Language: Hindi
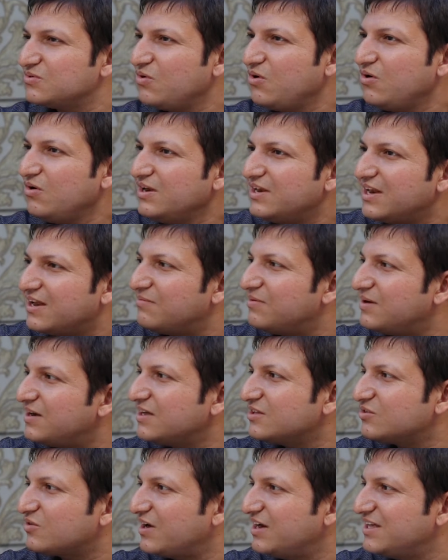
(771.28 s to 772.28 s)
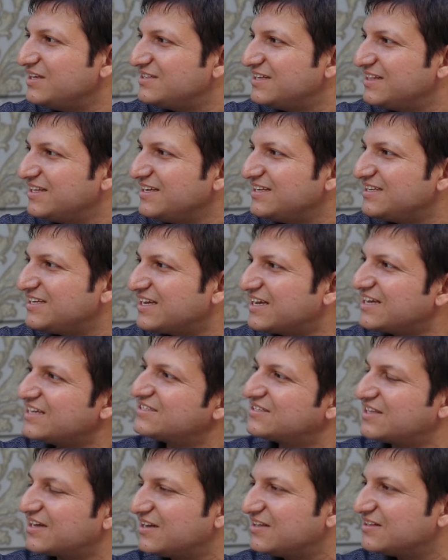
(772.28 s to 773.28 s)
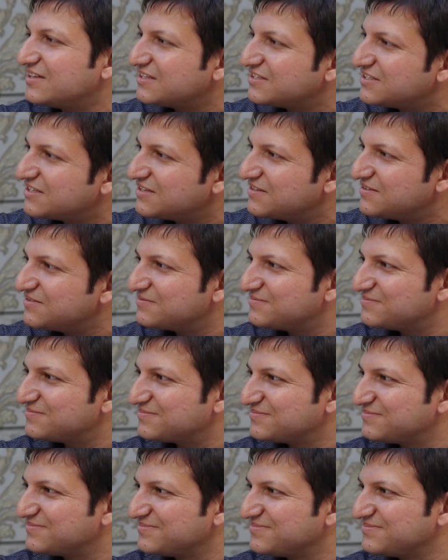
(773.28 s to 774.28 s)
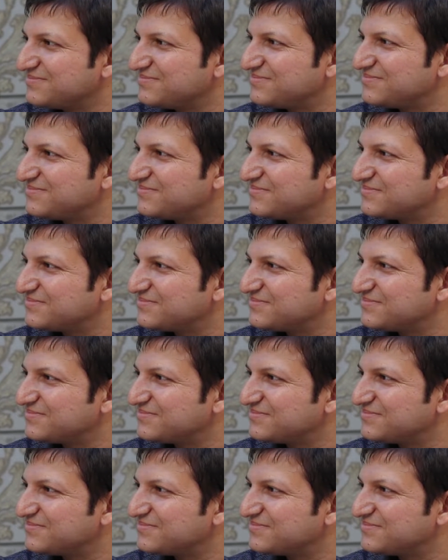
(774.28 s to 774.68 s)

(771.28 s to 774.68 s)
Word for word: वो लम्हा थोड़ी जिंदगी 'ਚ किस तरह ਦਾ सी